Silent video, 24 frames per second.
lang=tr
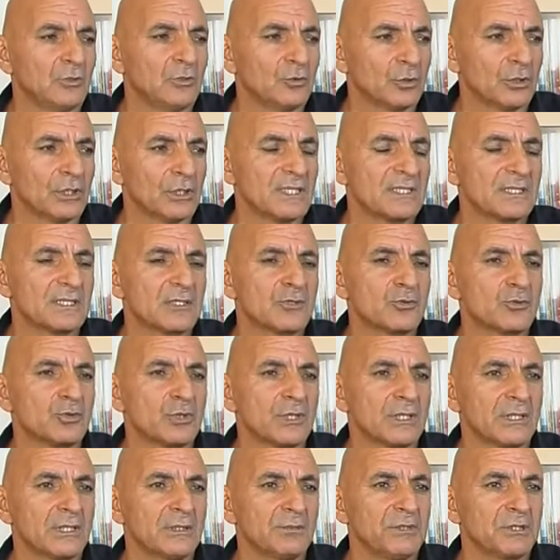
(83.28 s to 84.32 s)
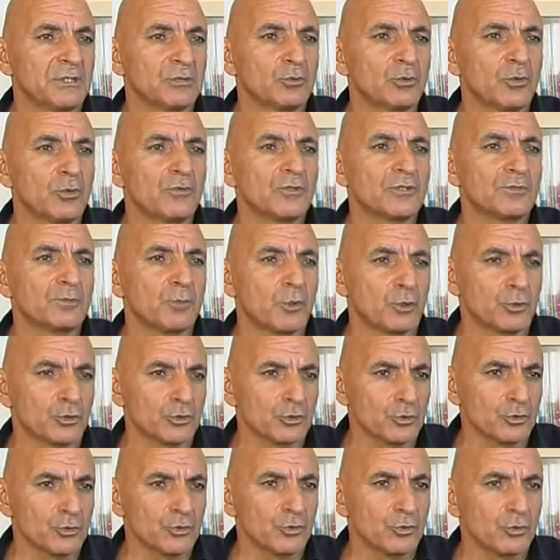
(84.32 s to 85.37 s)
Dolayısıyla sürekli bir döviz
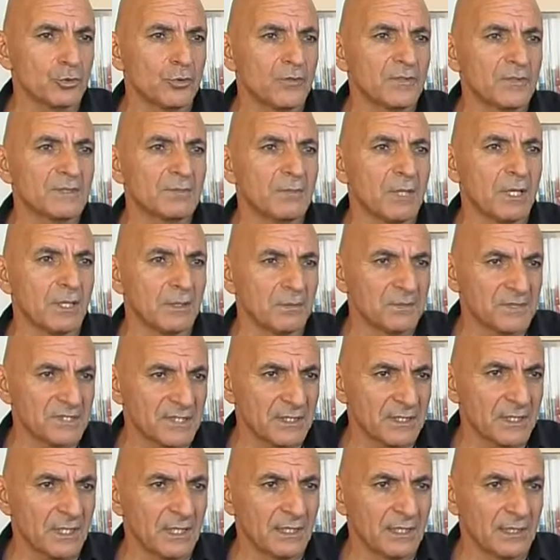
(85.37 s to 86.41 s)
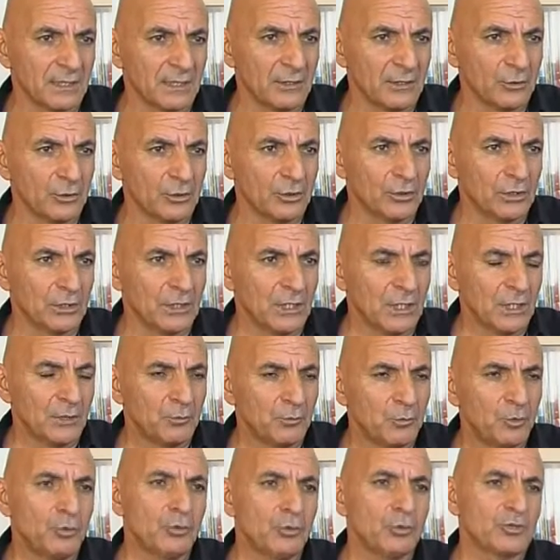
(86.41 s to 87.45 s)
borçlusu, döviz bağımlısı hale geliyor.
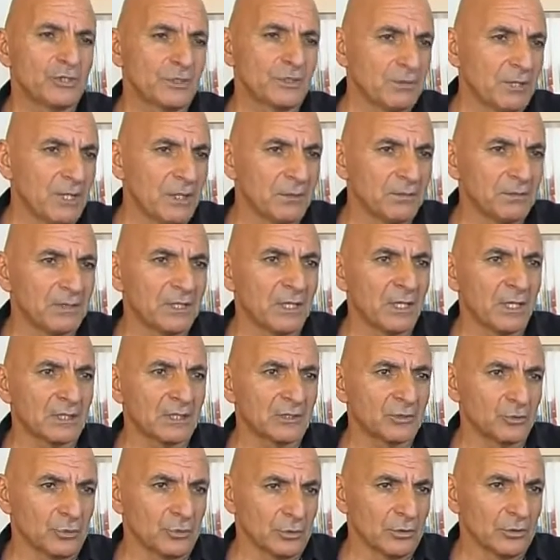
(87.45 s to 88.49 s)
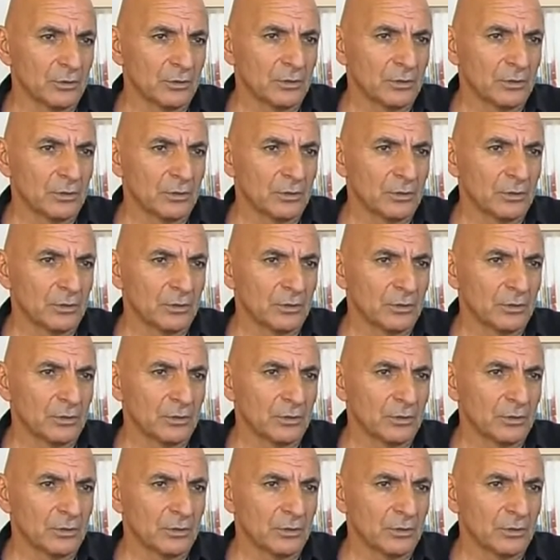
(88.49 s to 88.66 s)
Büyüdükçe bağımlılık artıyor.